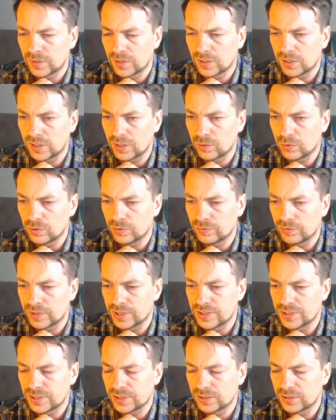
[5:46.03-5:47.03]
король
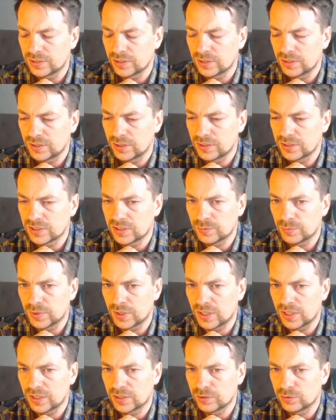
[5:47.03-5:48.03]
f1 и
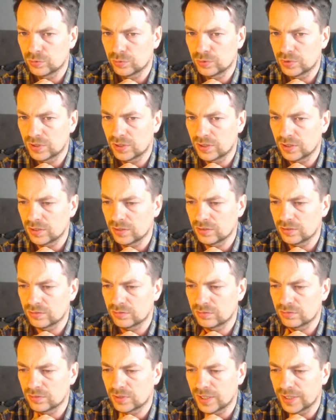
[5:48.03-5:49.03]
забирает Дуда
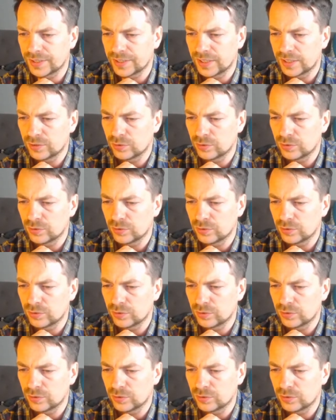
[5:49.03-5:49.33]
коня.